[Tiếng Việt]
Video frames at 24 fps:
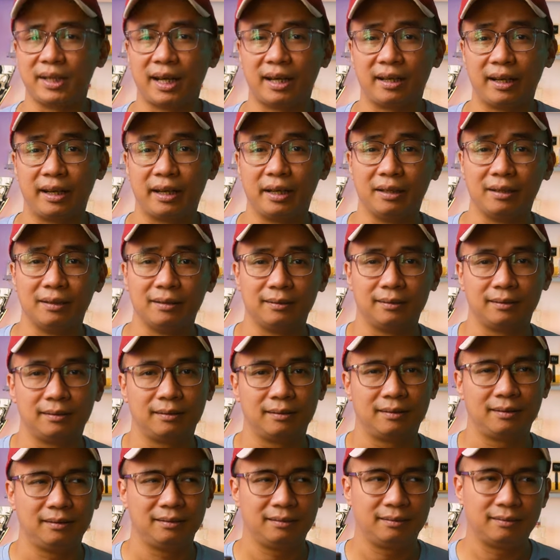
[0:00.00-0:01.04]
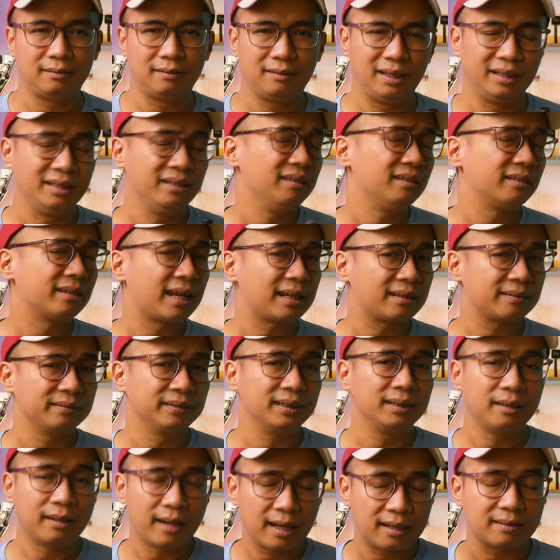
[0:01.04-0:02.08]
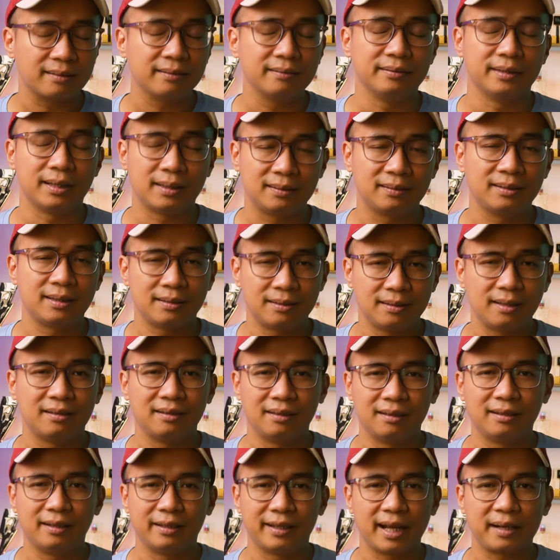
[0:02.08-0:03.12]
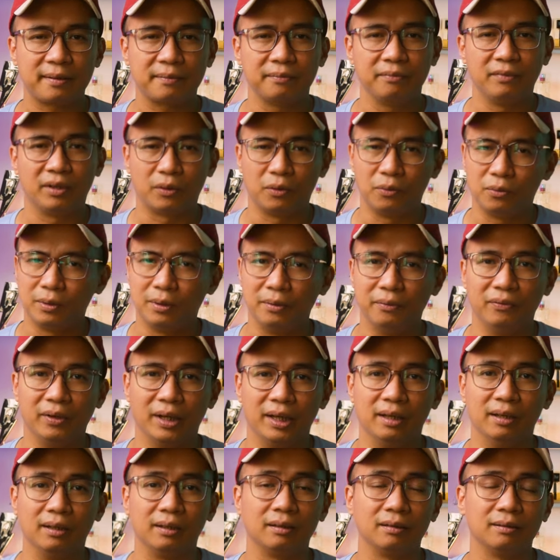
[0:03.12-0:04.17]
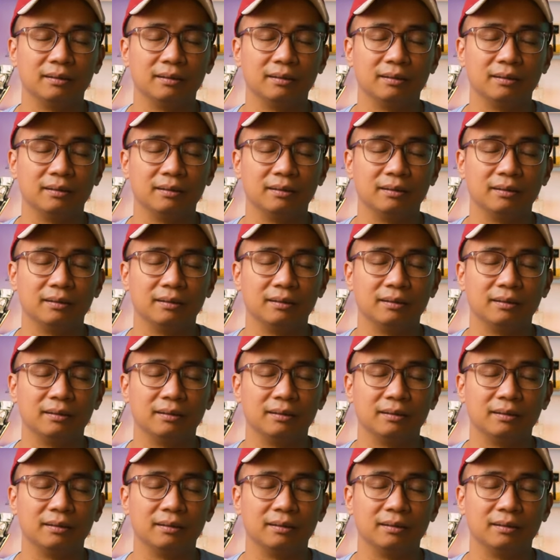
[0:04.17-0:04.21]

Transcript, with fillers: chai này cái này nó đắt, rất là đắt, rất rất rất, rất là đắt, và cũng không phải là